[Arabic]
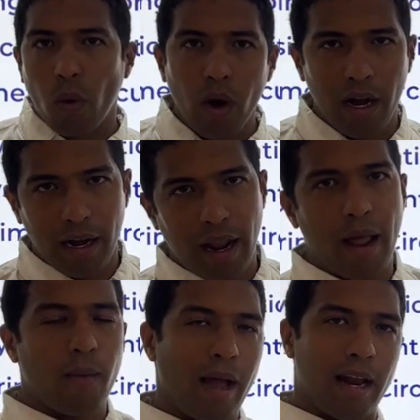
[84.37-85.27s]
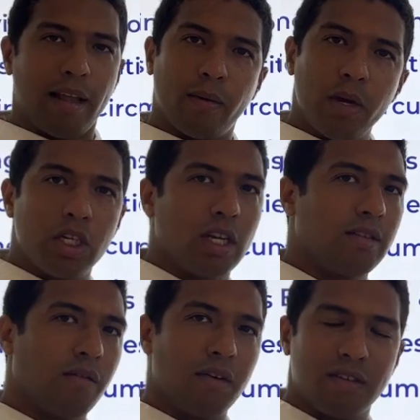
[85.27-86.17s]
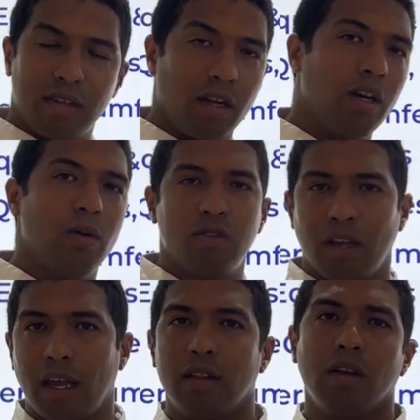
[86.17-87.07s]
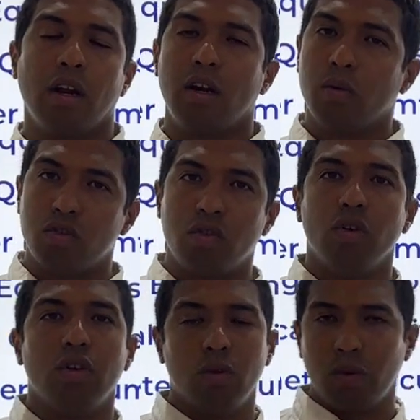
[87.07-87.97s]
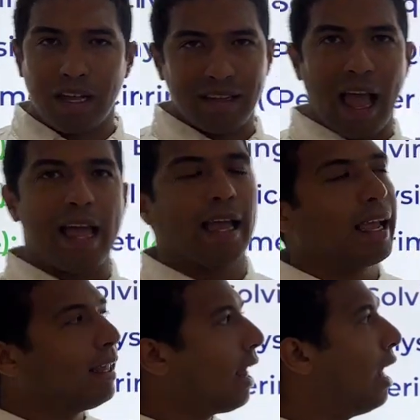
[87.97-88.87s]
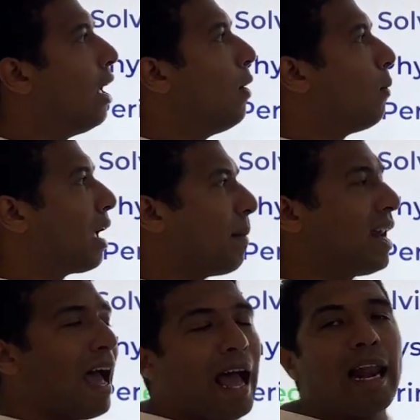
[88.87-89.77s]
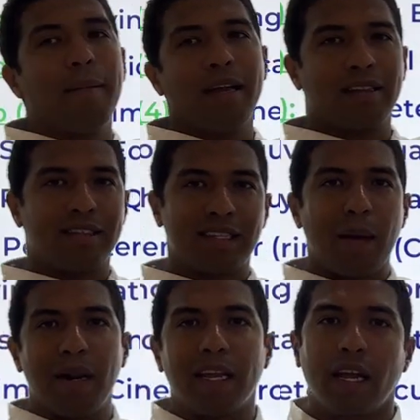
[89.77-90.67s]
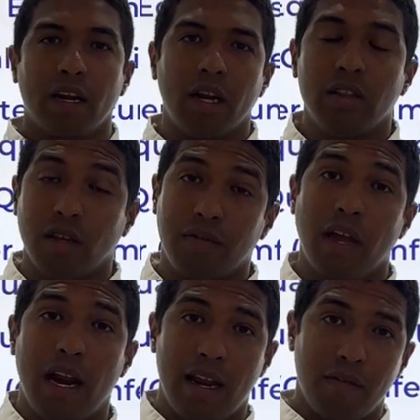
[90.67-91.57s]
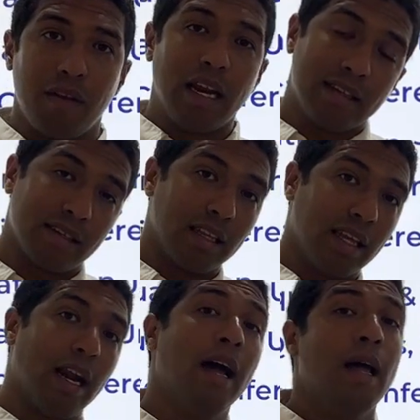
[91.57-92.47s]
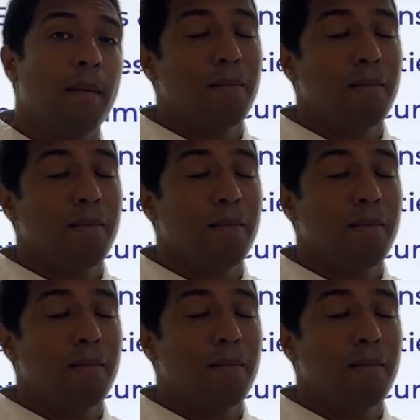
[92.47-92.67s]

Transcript: كل انواع الايكويشنز الفيرست ديجري والسكند ديجري والثيرد وكذا حاجه كده وكمان هعلمك تستعمل الكالكوليتر فيها لان في ناس كتيره